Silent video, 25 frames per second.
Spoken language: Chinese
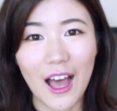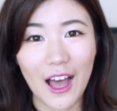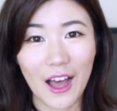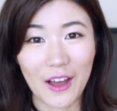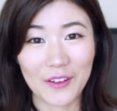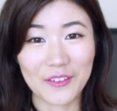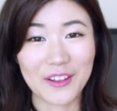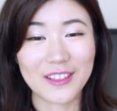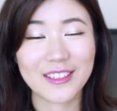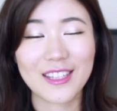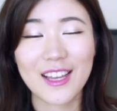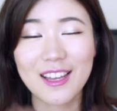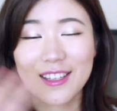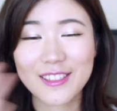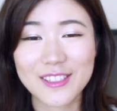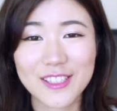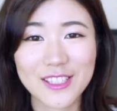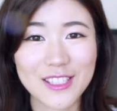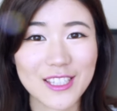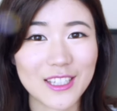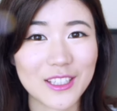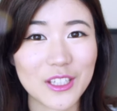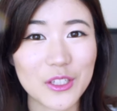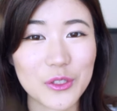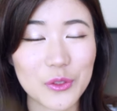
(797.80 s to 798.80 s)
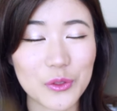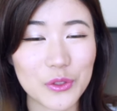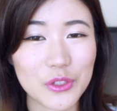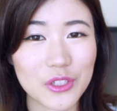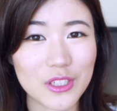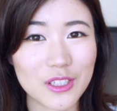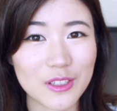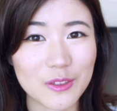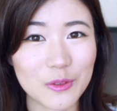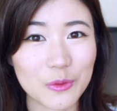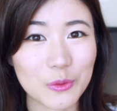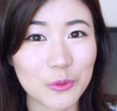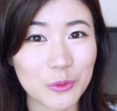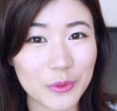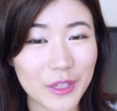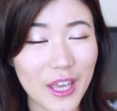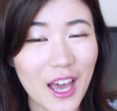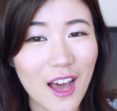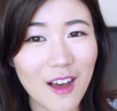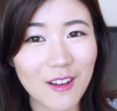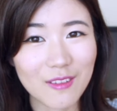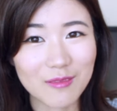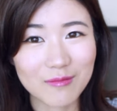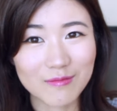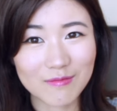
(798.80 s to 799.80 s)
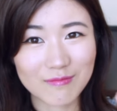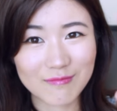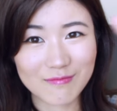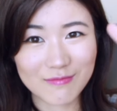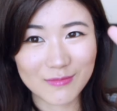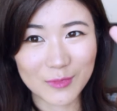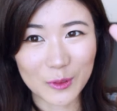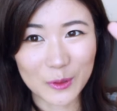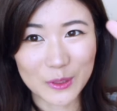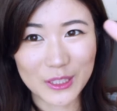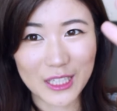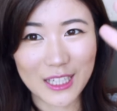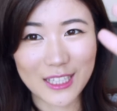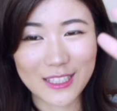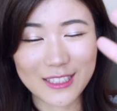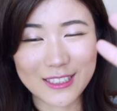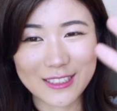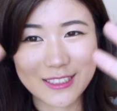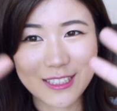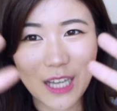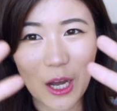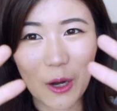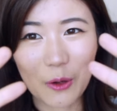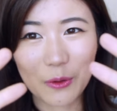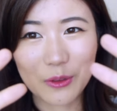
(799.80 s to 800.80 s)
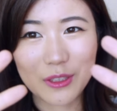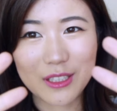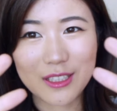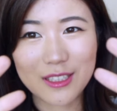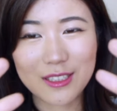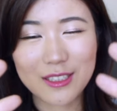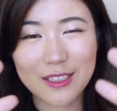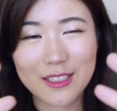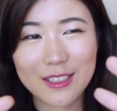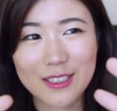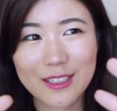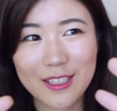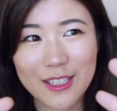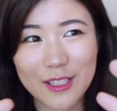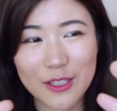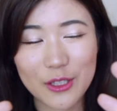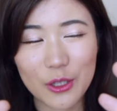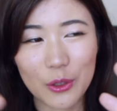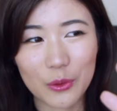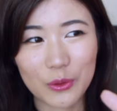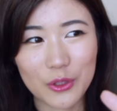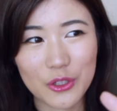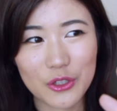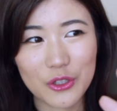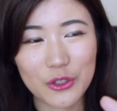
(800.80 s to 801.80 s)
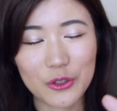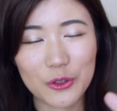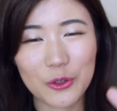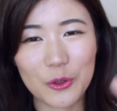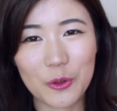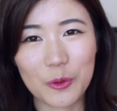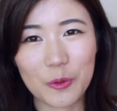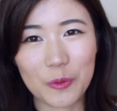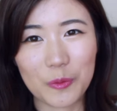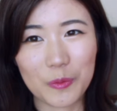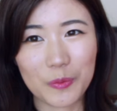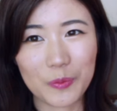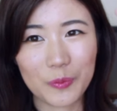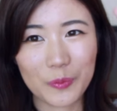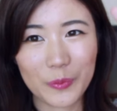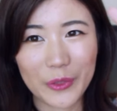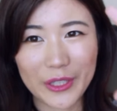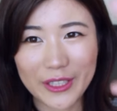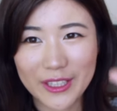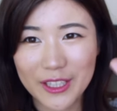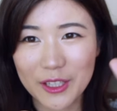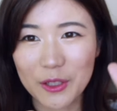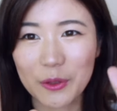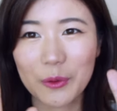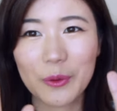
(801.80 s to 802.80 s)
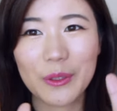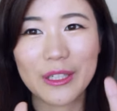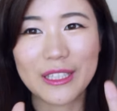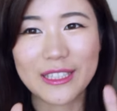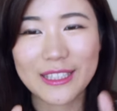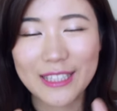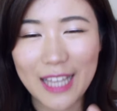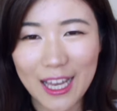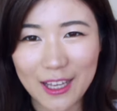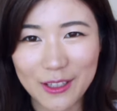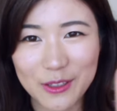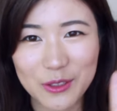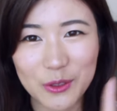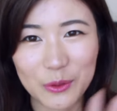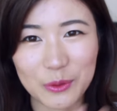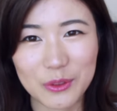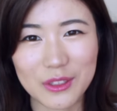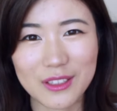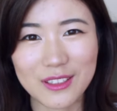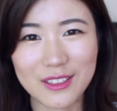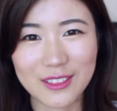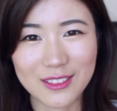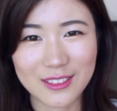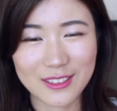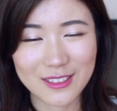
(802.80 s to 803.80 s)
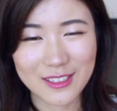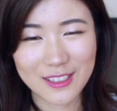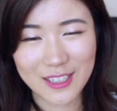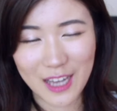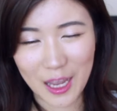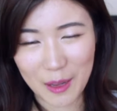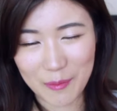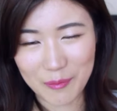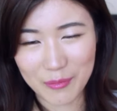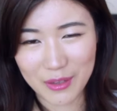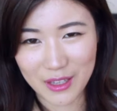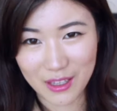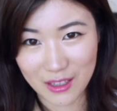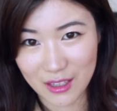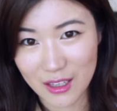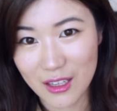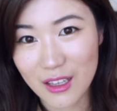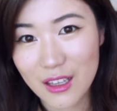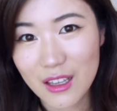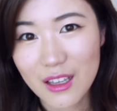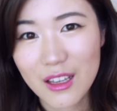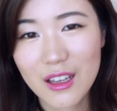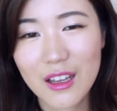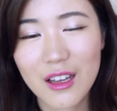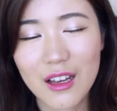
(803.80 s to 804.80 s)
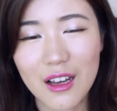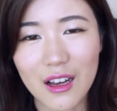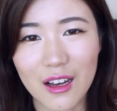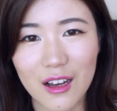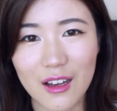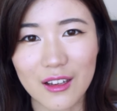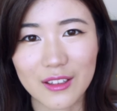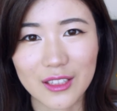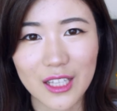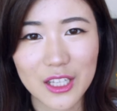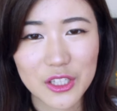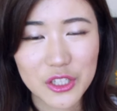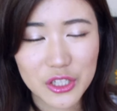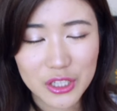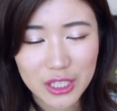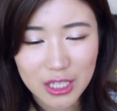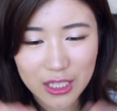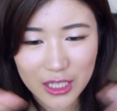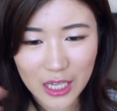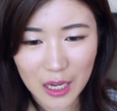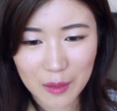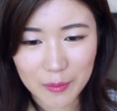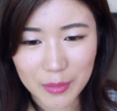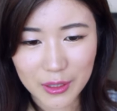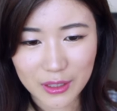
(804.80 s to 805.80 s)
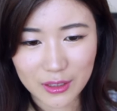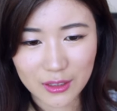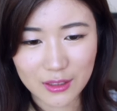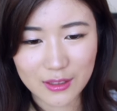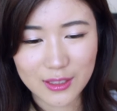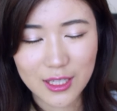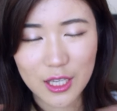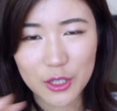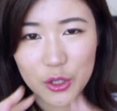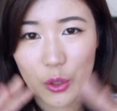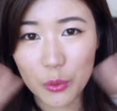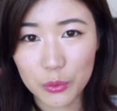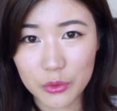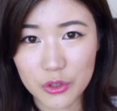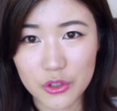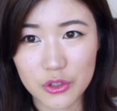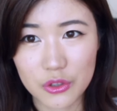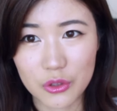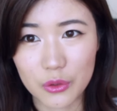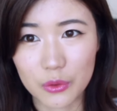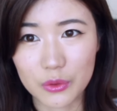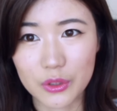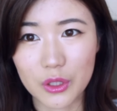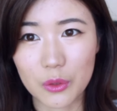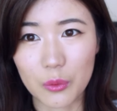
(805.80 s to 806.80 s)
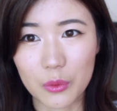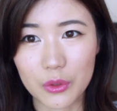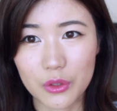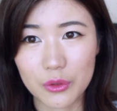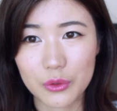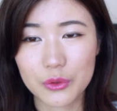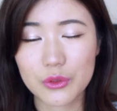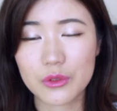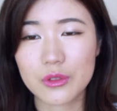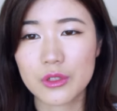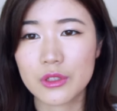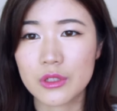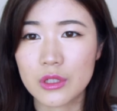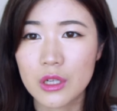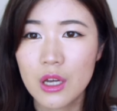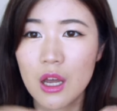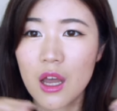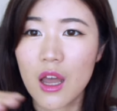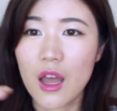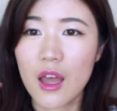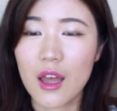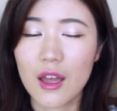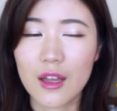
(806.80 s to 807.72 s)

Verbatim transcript: 好了，那这些呢就是五样我在逃离地球的时候一定会带走的产品。呃，那这些产品呢，在用的时候呢，我都是